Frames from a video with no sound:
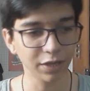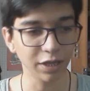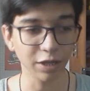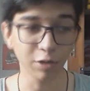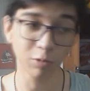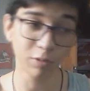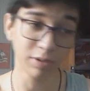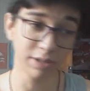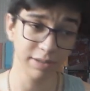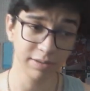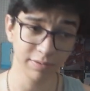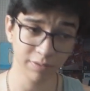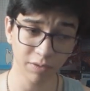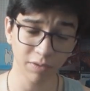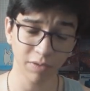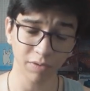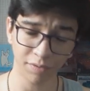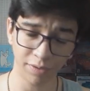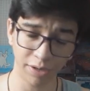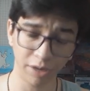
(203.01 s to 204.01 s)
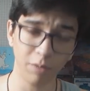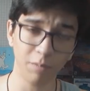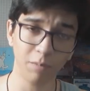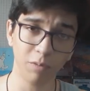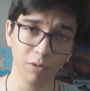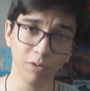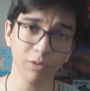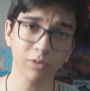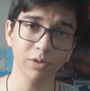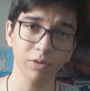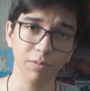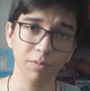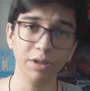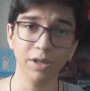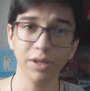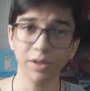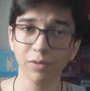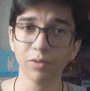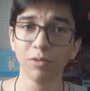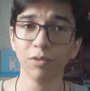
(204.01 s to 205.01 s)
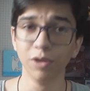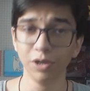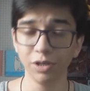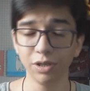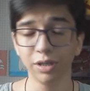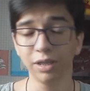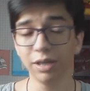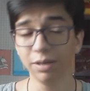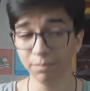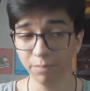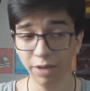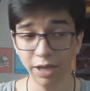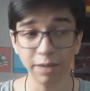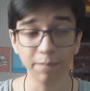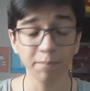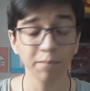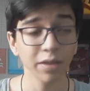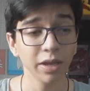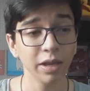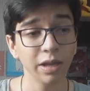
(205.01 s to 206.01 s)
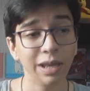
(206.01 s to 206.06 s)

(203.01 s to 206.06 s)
que inclusive eu vou falar um pouco sobre isso hoje também,